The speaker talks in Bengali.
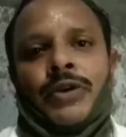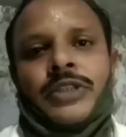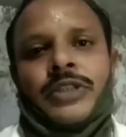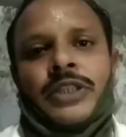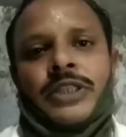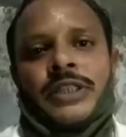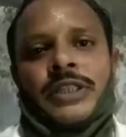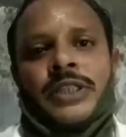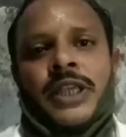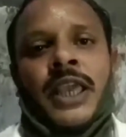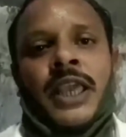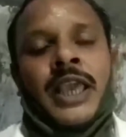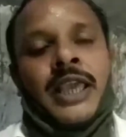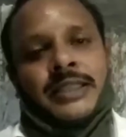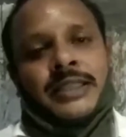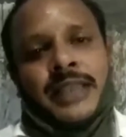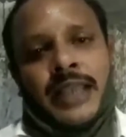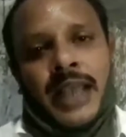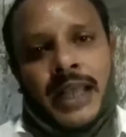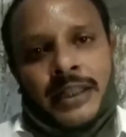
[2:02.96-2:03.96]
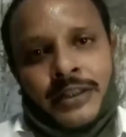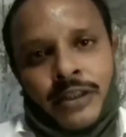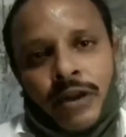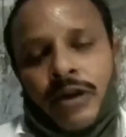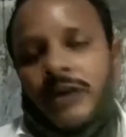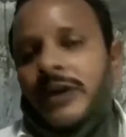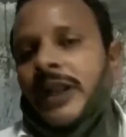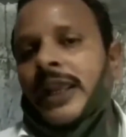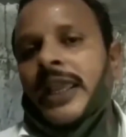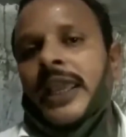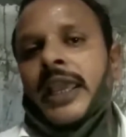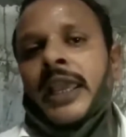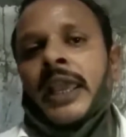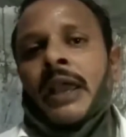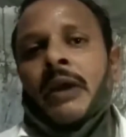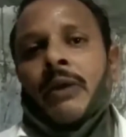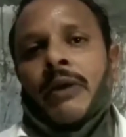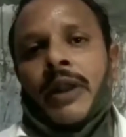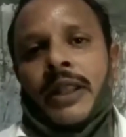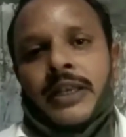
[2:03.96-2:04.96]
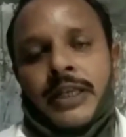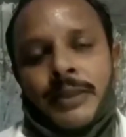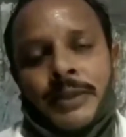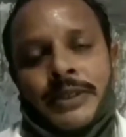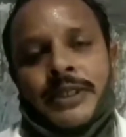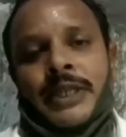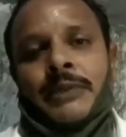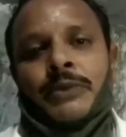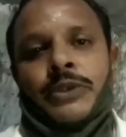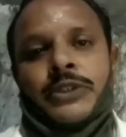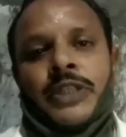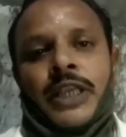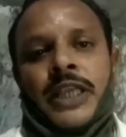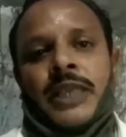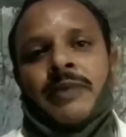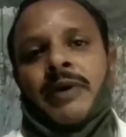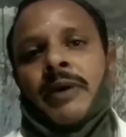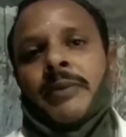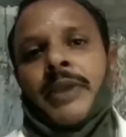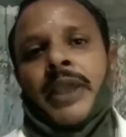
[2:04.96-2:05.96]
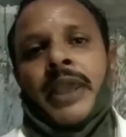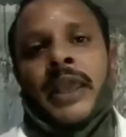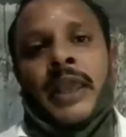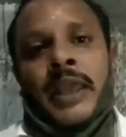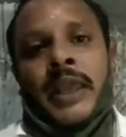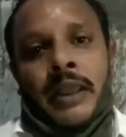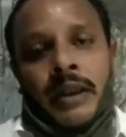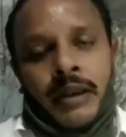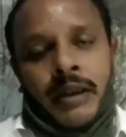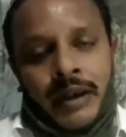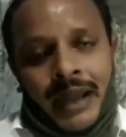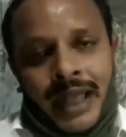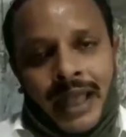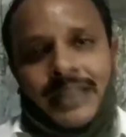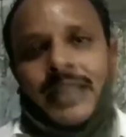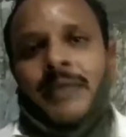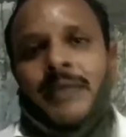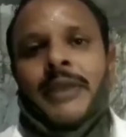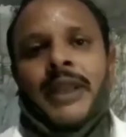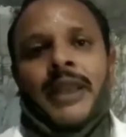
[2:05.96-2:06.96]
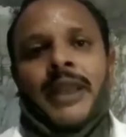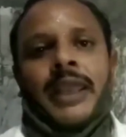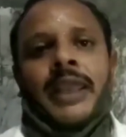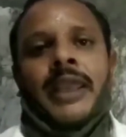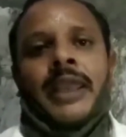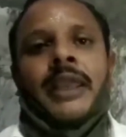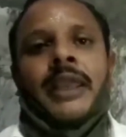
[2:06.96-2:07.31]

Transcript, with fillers: করতে এসেছি সেই আন্দোলনটাকে ওরা নিজেদের মধ্যে কিভাবে লাথি মেরে